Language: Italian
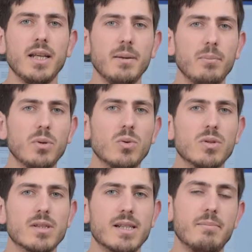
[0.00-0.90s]
In
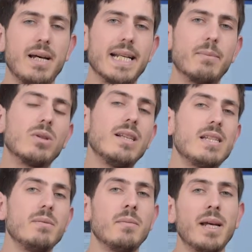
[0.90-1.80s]
più, sebbene
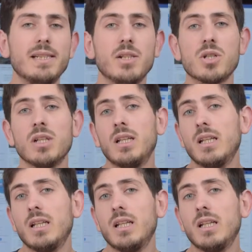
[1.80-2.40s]
moltissimi medici